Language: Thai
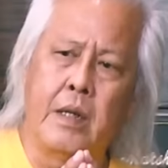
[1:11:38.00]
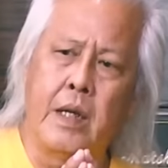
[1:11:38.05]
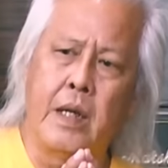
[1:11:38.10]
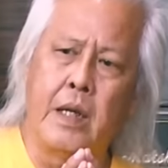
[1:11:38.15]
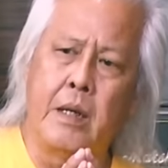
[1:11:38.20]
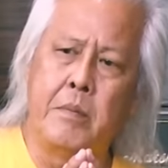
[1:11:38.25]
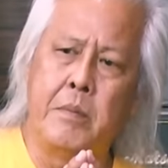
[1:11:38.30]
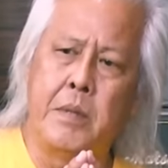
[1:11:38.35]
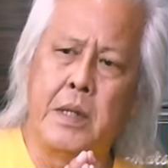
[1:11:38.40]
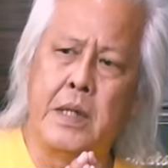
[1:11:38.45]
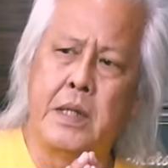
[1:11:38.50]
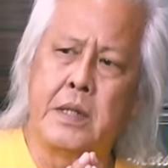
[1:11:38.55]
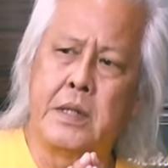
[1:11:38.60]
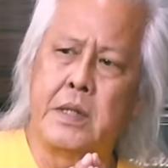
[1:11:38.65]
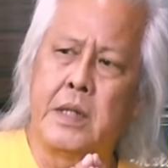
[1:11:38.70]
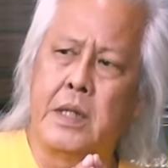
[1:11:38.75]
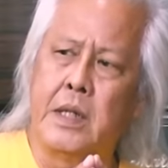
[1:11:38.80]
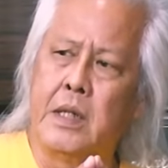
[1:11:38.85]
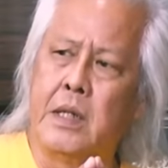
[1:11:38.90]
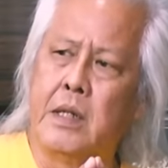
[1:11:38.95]
เอ บี
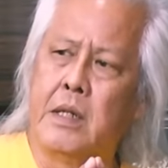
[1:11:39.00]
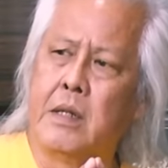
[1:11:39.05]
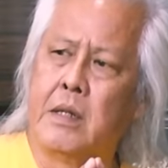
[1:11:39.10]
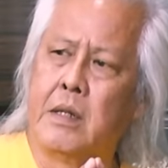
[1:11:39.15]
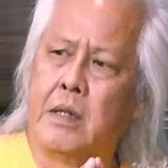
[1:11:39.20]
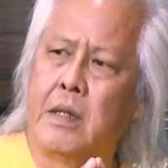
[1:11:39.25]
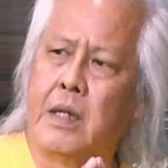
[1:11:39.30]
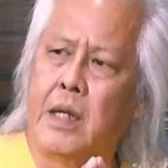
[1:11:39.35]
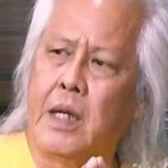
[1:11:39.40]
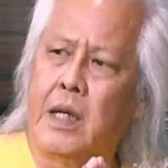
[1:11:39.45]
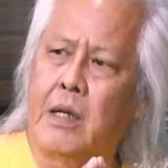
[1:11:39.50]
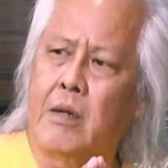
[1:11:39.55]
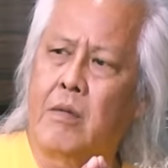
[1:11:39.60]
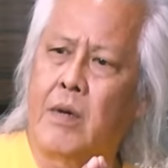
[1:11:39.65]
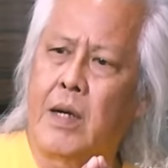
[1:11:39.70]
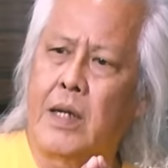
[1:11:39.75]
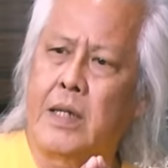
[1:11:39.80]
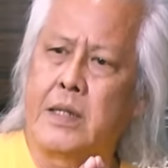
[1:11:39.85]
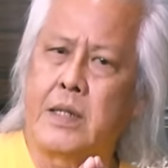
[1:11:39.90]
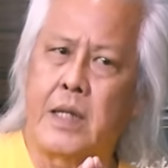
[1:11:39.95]
ซี เอ็กซ์
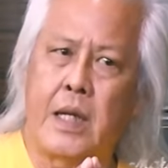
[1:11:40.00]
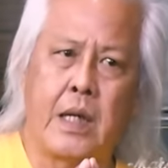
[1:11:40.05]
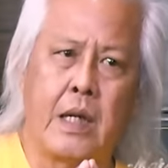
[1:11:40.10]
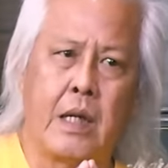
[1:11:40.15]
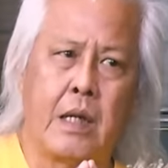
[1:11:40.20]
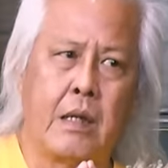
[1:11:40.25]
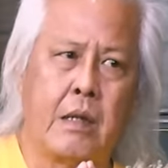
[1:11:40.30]
วาย แซด อะไร